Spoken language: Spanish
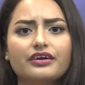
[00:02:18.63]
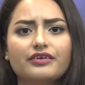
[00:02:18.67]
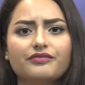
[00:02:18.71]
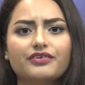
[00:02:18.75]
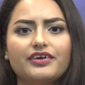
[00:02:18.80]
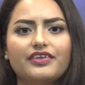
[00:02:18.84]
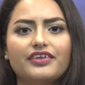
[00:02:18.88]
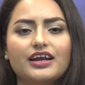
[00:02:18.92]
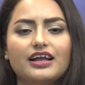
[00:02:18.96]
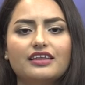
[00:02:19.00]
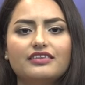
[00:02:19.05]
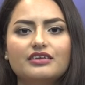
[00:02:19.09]

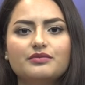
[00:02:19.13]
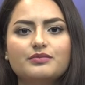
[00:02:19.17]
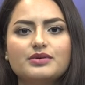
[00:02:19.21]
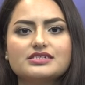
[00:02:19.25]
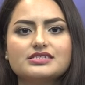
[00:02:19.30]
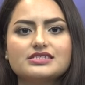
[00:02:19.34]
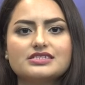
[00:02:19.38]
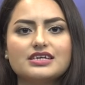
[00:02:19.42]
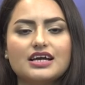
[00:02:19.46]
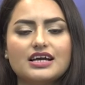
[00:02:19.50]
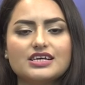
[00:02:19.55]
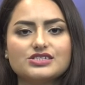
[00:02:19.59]
Federal de
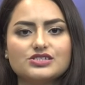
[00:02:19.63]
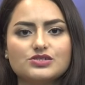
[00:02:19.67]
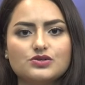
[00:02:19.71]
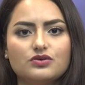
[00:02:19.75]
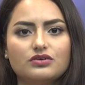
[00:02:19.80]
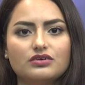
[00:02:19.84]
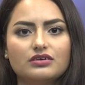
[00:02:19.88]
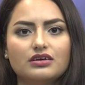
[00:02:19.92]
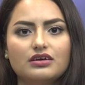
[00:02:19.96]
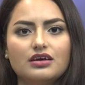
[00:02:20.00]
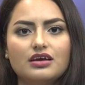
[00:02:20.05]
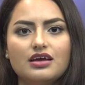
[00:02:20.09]

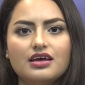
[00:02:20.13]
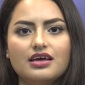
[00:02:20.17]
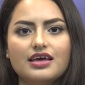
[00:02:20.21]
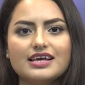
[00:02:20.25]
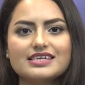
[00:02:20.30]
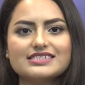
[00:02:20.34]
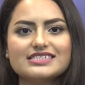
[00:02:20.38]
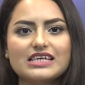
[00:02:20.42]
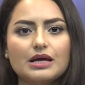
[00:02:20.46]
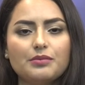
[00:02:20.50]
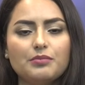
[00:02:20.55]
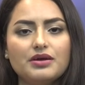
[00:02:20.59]
Investigación
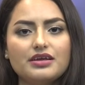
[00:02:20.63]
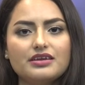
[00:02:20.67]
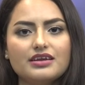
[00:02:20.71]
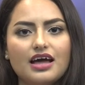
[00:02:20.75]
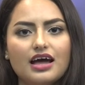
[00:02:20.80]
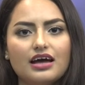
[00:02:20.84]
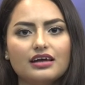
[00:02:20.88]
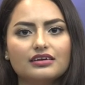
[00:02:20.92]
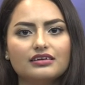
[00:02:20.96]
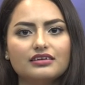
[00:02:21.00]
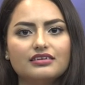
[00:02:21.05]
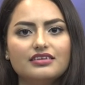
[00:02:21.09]

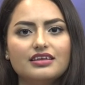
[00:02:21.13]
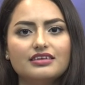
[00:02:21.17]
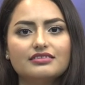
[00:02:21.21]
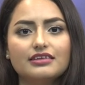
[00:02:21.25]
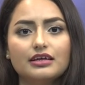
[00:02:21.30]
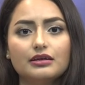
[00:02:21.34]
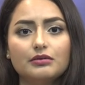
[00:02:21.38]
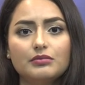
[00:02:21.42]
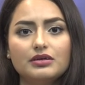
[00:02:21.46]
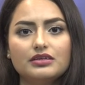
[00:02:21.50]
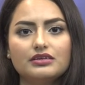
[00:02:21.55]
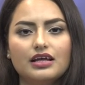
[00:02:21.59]
examinar y
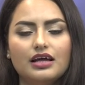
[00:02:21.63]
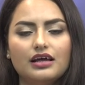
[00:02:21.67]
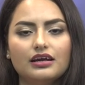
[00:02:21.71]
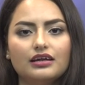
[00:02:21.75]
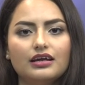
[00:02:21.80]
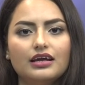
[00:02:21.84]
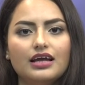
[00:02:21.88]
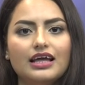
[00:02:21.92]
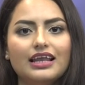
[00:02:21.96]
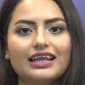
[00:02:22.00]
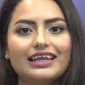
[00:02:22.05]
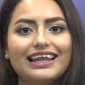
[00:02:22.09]
determinar
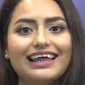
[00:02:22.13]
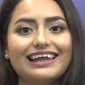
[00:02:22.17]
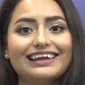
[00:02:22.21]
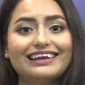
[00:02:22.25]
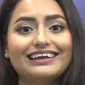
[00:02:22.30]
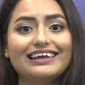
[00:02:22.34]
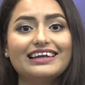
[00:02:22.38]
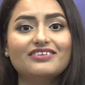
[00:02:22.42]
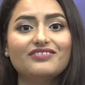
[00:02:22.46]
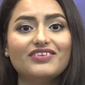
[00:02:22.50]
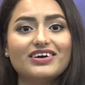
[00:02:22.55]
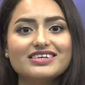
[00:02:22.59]
la
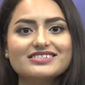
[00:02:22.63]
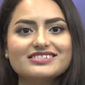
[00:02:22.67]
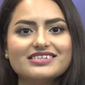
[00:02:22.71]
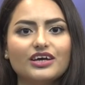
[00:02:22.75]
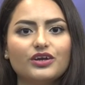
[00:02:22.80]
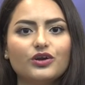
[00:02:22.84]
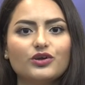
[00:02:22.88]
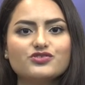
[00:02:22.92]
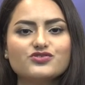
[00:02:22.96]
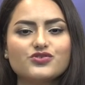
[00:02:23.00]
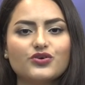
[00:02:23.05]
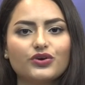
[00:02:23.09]
relevancia
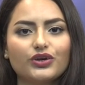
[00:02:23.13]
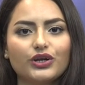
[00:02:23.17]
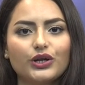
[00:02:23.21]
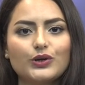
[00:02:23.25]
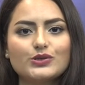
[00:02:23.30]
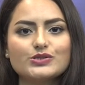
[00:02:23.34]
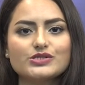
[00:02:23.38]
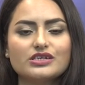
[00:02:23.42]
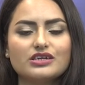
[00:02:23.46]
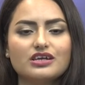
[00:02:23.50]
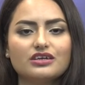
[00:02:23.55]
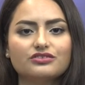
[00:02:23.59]
de los
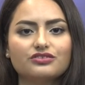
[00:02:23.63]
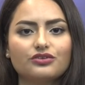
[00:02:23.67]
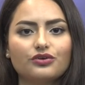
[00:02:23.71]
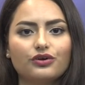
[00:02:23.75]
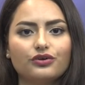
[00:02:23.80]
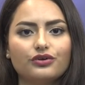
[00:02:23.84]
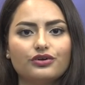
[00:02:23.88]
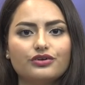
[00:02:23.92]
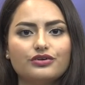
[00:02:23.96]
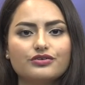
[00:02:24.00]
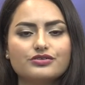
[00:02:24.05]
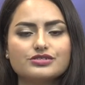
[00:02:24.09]
correos
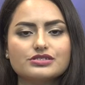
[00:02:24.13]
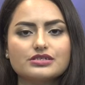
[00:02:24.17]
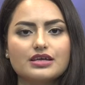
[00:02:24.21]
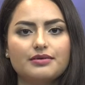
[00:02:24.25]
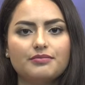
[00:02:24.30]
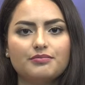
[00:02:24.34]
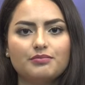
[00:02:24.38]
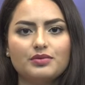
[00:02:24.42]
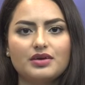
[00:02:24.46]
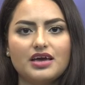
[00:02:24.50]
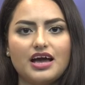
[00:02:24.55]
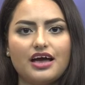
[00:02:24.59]
electrónicos
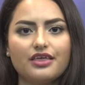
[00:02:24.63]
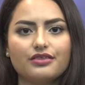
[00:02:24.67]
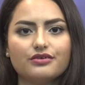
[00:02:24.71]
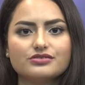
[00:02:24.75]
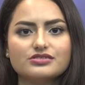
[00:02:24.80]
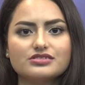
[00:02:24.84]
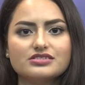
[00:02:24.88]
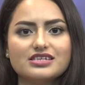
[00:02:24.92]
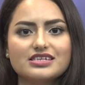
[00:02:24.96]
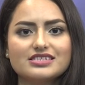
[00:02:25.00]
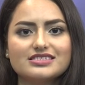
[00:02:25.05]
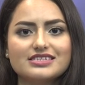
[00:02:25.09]

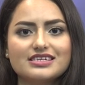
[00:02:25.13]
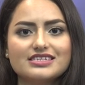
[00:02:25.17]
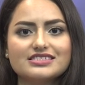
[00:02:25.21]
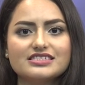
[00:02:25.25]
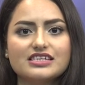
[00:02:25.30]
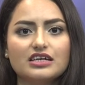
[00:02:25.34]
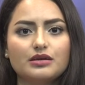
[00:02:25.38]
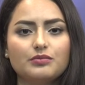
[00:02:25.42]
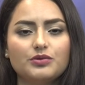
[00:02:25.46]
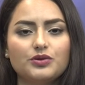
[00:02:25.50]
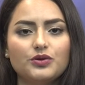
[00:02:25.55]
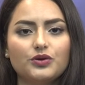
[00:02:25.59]
enviados desde el
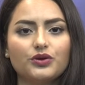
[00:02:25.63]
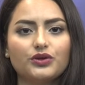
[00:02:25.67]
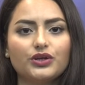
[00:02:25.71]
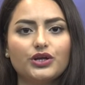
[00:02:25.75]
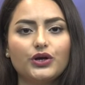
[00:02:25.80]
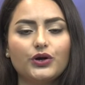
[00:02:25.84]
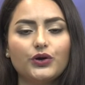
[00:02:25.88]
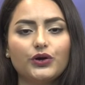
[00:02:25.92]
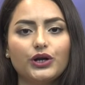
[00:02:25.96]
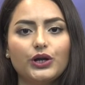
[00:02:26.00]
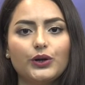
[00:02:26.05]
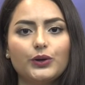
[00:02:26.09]
servidor de
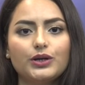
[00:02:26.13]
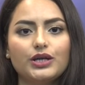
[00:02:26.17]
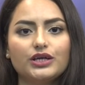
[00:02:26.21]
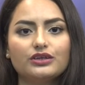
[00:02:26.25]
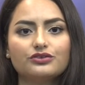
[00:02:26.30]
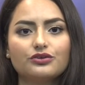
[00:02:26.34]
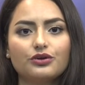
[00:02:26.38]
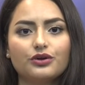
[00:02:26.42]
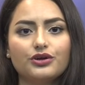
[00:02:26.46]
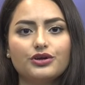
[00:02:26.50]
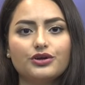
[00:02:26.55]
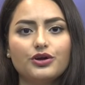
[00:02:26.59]
correo
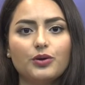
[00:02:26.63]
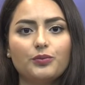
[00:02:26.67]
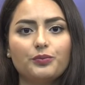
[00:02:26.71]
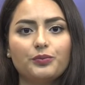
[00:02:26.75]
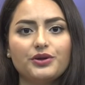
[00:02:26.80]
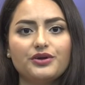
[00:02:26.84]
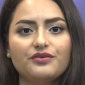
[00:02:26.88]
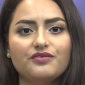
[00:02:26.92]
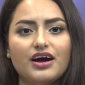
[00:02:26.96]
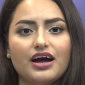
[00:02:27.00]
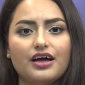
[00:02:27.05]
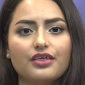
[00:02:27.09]
electrónico
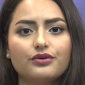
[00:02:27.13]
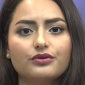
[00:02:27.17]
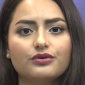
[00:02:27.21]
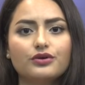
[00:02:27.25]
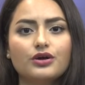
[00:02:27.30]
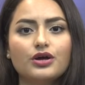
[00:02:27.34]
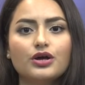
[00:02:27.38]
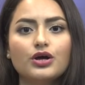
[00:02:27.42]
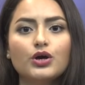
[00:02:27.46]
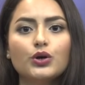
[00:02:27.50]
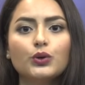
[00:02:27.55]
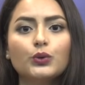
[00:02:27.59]
privado
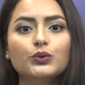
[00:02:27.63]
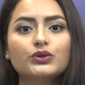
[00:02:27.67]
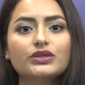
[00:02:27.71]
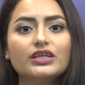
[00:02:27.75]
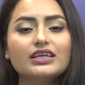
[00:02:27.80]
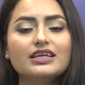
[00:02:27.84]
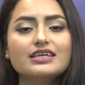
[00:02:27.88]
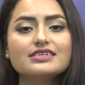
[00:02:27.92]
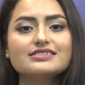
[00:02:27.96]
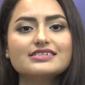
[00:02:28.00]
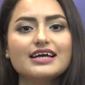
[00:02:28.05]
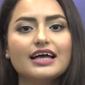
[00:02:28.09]

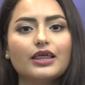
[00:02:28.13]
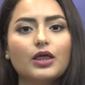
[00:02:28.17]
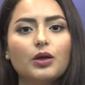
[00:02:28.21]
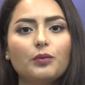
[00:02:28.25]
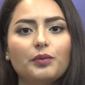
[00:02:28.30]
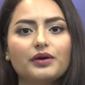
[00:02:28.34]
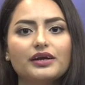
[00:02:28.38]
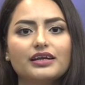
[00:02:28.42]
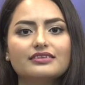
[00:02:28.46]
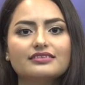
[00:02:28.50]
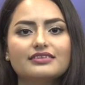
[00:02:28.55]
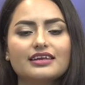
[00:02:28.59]
utilizado
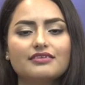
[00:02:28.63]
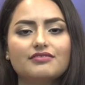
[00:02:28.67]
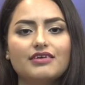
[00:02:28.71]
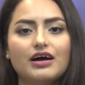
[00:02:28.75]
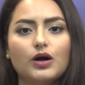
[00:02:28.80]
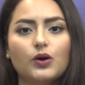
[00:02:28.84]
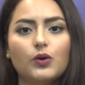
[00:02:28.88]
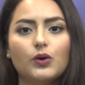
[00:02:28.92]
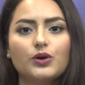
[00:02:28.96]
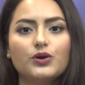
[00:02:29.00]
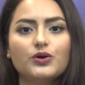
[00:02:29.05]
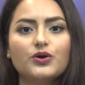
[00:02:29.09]
para el
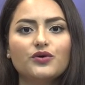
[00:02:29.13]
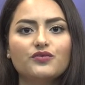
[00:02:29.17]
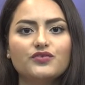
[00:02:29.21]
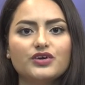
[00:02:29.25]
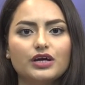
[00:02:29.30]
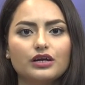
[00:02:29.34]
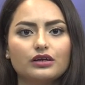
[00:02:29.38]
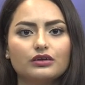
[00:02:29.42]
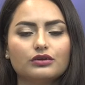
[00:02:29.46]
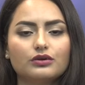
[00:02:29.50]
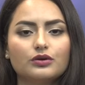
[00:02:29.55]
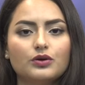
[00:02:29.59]
trabajo del
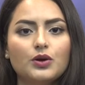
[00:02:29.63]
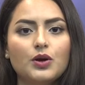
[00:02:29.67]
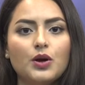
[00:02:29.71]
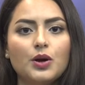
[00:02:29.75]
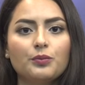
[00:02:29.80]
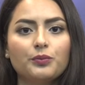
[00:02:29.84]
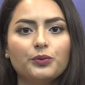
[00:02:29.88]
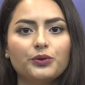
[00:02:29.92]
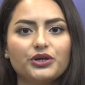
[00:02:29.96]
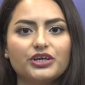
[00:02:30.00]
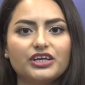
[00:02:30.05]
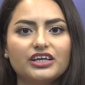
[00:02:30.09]
gobierno
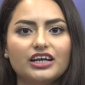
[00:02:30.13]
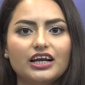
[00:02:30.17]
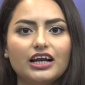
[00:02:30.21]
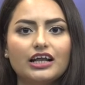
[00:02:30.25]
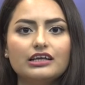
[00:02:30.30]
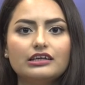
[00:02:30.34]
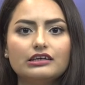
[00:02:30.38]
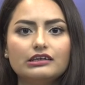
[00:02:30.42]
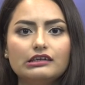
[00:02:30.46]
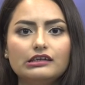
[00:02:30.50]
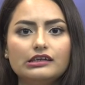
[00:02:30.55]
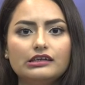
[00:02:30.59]
por
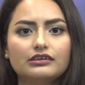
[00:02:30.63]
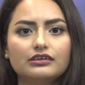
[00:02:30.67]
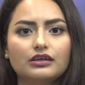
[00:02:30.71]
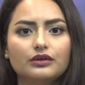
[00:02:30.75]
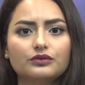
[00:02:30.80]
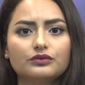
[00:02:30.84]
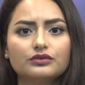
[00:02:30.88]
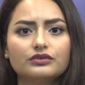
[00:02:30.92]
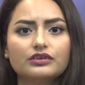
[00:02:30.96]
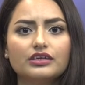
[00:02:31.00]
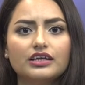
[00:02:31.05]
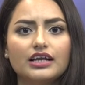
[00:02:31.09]
Hillary
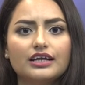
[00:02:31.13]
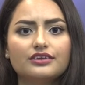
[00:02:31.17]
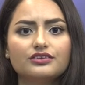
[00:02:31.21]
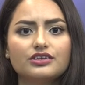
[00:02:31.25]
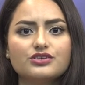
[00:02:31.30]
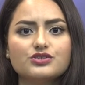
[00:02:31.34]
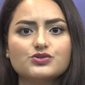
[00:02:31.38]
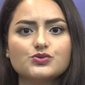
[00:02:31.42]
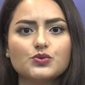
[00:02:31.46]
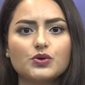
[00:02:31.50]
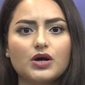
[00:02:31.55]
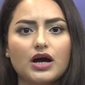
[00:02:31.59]
Clinton
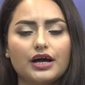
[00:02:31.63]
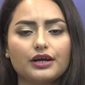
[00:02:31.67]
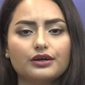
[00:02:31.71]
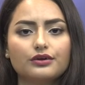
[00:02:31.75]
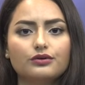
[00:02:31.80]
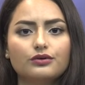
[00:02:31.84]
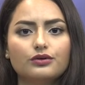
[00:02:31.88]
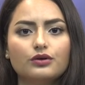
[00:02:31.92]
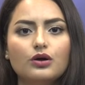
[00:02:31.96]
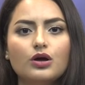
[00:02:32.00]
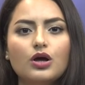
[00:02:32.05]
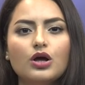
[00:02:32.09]
durante su
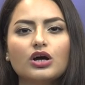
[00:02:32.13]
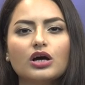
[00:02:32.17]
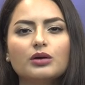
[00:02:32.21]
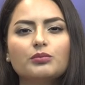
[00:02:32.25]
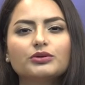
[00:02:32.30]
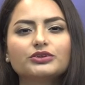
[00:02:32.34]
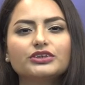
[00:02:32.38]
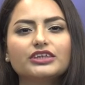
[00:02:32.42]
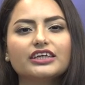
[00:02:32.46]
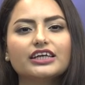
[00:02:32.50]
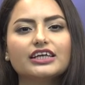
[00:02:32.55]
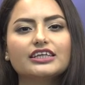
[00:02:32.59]
cargo
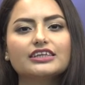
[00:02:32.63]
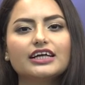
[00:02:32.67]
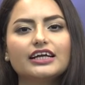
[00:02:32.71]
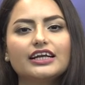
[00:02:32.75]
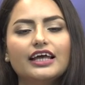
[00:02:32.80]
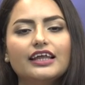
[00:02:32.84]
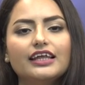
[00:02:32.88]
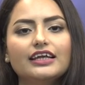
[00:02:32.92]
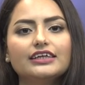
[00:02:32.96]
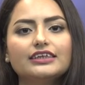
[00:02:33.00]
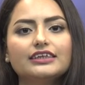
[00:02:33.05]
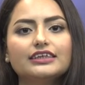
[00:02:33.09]
como
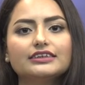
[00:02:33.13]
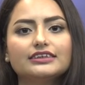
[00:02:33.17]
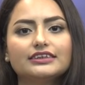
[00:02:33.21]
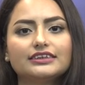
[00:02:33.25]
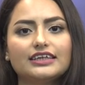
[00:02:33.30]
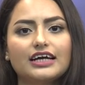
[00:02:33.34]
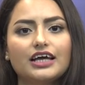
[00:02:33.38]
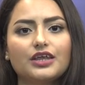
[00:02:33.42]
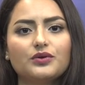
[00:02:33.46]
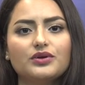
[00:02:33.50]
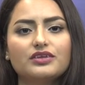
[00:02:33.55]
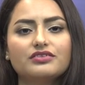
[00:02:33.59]
secretaria de
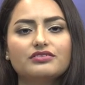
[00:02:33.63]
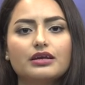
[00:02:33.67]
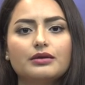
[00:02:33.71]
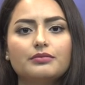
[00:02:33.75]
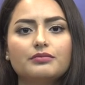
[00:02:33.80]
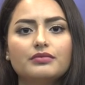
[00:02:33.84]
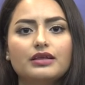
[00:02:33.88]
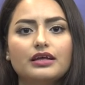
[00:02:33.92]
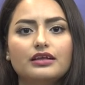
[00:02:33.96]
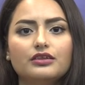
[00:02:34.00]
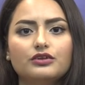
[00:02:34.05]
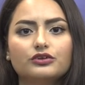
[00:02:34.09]
Estado entre
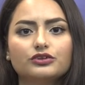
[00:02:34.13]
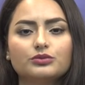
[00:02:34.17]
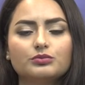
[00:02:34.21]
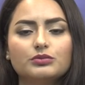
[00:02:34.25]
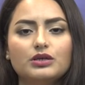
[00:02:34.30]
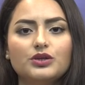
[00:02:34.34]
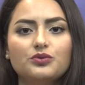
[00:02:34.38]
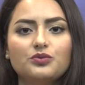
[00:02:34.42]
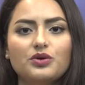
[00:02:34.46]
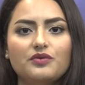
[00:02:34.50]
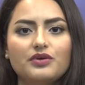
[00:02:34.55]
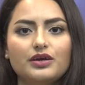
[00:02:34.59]
el
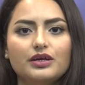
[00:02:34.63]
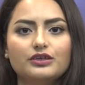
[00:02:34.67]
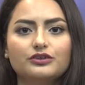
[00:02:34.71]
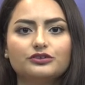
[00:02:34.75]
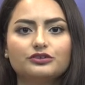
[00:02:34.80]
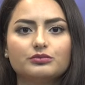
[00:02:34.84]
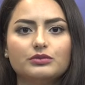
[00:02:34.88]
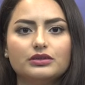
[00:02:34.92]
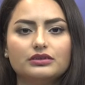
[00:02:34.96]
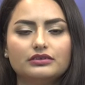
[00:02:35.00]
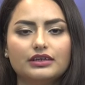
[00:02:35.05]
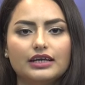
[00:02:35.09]
2009 y el
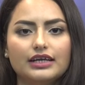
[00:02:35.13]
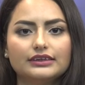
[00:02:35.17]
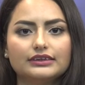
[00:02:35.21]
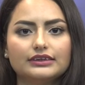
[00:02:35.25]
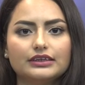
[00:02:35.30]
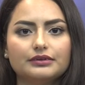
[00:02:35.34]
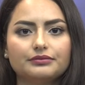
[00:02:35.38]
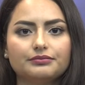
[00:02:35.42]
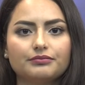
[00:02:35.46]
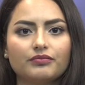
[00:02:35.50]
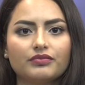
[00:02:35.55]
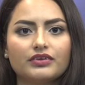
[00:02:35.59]

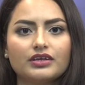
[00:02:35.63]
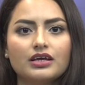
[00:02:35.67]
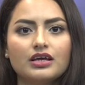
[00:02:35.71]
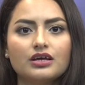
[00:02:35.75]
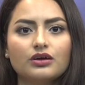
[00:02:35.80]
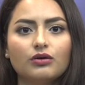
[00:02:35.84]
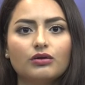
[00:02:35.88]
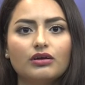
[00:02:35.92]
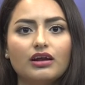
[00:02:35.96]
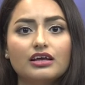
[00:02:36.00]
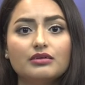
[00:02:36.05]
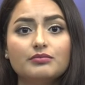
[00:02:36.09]
2013,
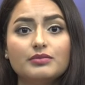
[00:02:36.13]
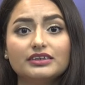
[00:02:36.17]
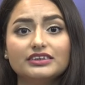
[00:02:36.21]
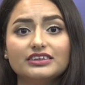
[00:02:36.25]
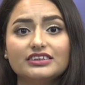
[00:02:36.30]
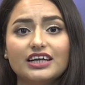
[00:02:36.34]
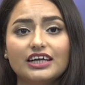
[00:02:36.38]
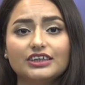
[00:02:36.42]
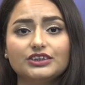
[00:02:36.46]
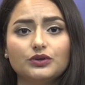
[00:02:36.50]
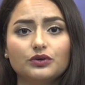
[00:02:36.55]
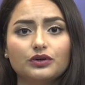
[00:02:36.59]
con la
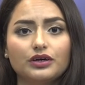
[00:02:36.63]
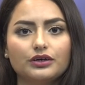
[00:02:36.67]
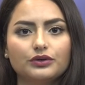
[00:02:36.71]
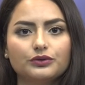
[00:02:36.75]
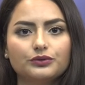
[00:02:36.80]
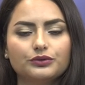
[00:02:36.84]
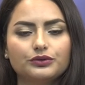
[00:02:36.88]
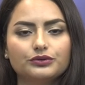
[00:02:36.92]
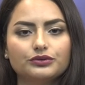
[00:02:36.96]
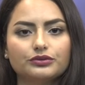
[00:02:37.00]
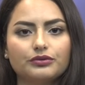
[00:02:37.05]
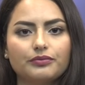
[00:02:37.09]
investigación en
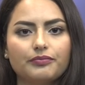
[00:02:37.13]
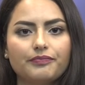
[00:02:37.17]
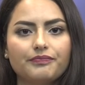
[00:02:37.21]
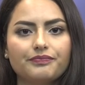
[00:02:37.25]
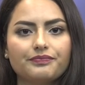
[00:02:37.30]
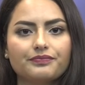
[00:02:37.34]
curso.